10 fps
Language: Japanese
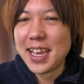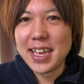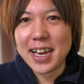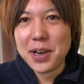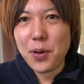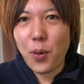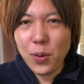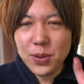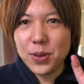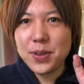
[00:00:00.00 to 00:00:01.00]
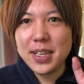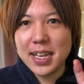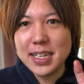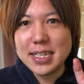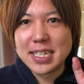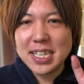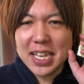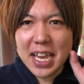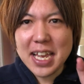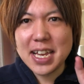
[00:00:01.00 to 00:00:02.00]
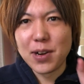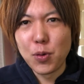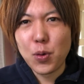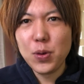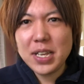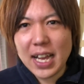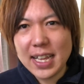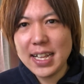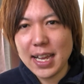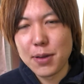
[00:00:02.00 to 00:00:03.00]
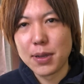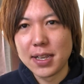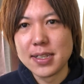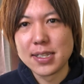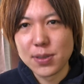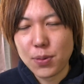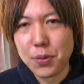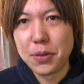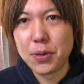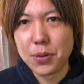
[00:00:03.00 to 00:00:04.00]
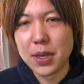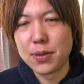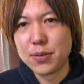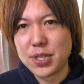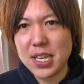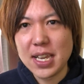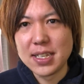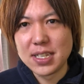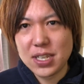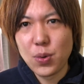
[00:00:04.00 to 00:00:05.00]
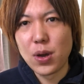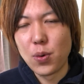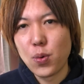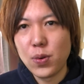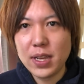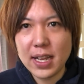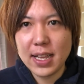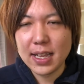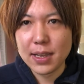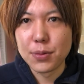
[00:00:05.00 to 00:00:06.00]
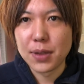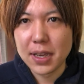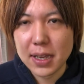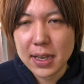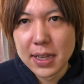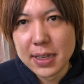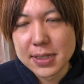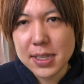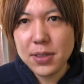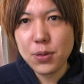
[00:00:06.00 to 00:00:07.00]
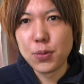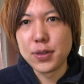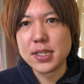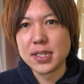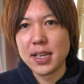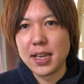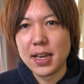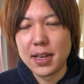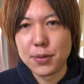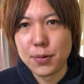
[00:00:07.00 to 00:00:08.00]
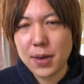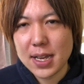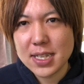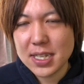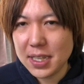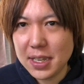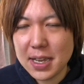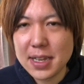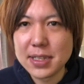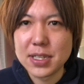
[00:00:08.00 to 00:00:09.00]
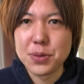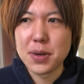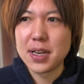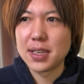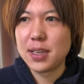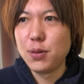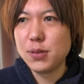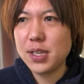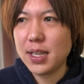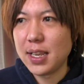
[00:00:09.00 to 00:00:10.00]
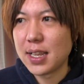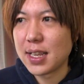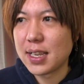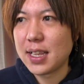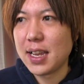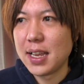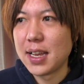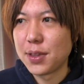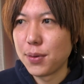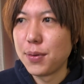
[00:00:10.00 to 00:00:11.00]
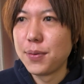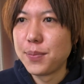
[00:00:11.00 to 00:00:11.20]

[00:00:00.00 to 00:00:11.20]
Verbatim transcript: いや本当にね事件が起こりかねないわけですよこんなことやると事件事故が起こりかねないので是非ともですねあの発信に関しては気をつけていただきたいなと